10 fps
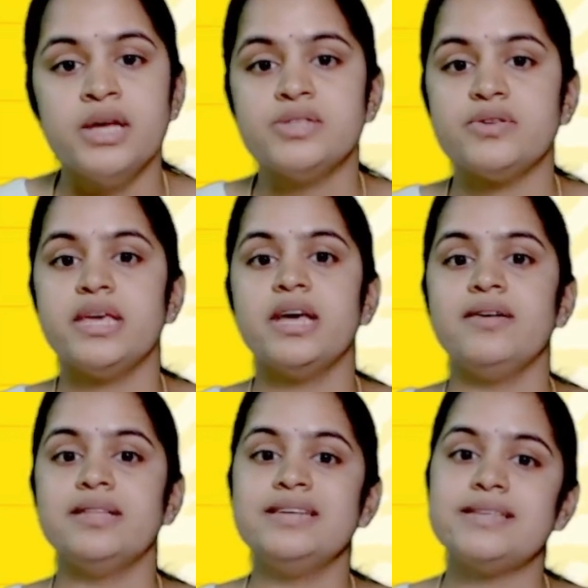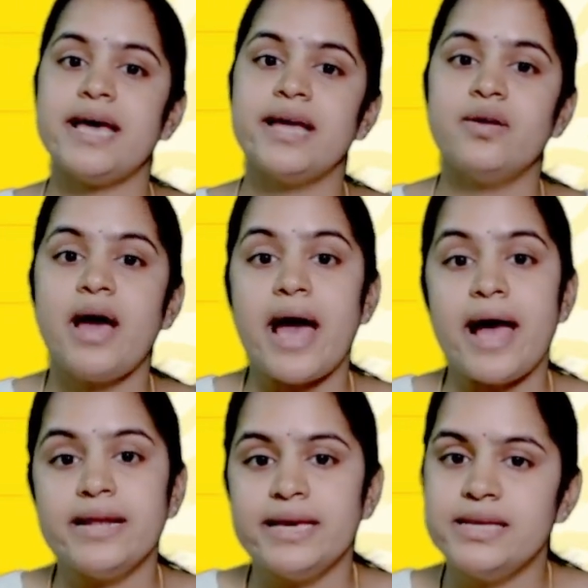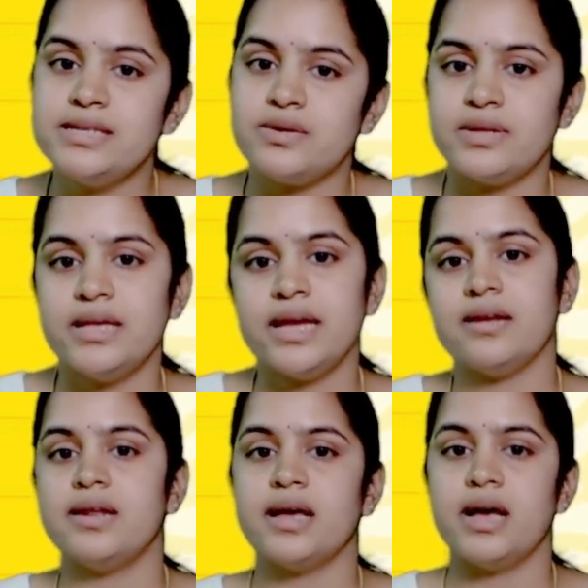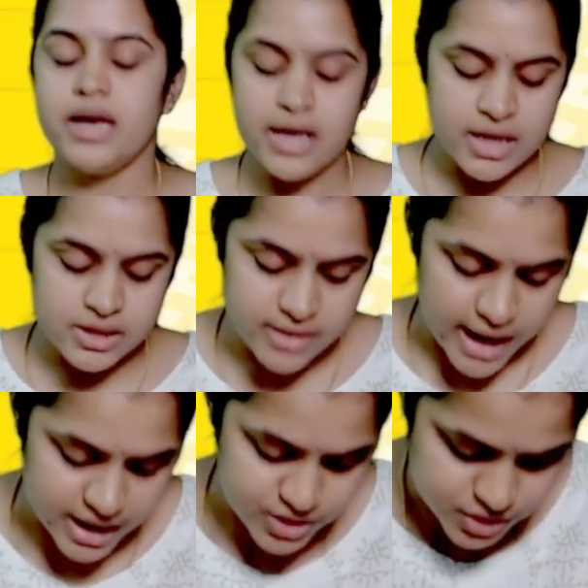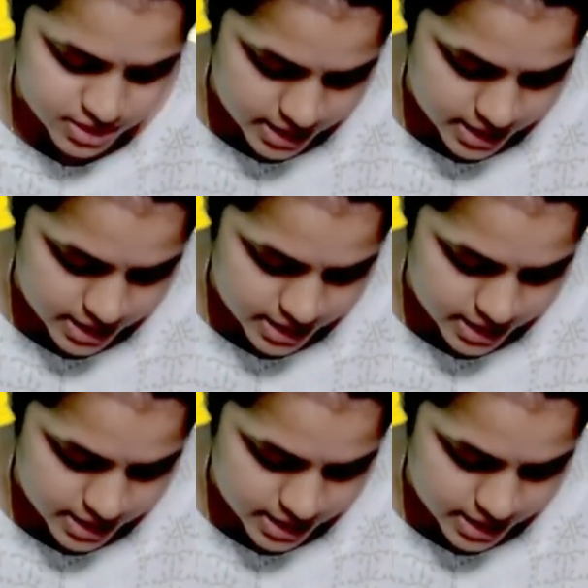ஸோ இங்கே வந்துட்டு சைக்ளோ அப்புறம் ஆல்கீன்ஸோடது கேட்டிருக்காங்க ஸோ த ஆன்சர்